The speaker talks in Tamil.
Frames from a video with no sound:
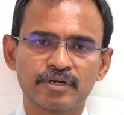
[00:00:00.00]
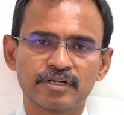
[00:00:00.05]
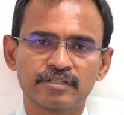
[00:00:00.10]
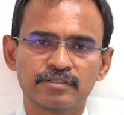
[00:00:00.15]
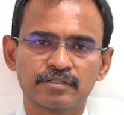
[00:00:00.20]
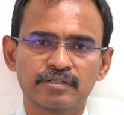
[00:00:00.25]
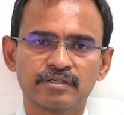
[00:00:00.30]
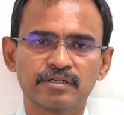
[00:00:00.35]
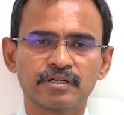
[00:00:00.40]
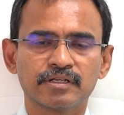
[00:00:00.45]

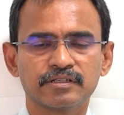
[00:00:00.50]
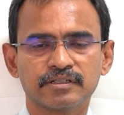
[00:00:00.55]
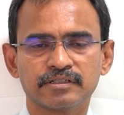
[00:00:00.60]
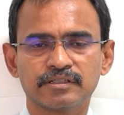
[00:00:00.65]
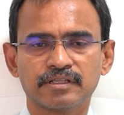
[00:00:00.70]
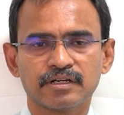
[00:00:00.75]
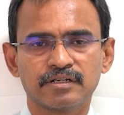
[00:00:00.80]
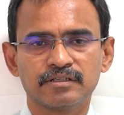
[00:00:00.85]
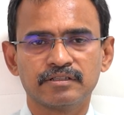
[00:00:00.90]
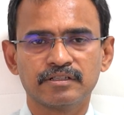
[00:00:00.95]
பார்த்துட்டு அதுக்கு
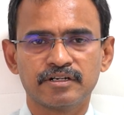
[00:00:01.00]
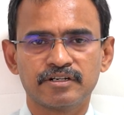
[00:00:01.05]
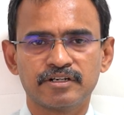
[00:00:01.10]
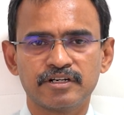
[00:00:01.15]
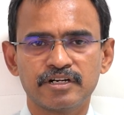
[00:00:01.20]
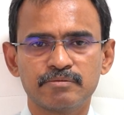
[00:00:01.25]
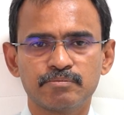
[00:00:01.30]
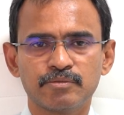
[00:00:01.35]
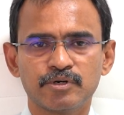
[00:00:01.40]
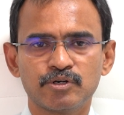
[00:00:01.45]
தகுந்த
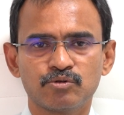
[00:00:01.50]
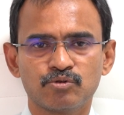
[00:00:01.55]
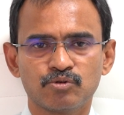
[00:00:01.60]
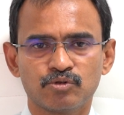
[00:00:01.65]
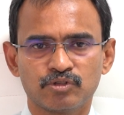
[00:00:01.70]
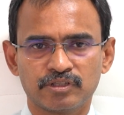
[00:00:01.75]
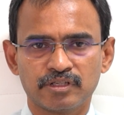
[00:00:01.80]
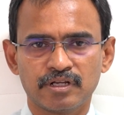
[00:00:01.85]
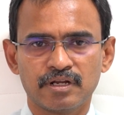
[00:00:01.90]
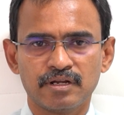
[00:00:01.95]
ட்ரீட்மெண்ட்
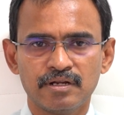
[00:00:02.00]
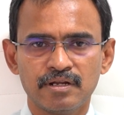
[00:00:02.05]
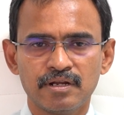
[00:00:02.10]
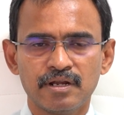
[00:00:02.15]
கொடுத்தா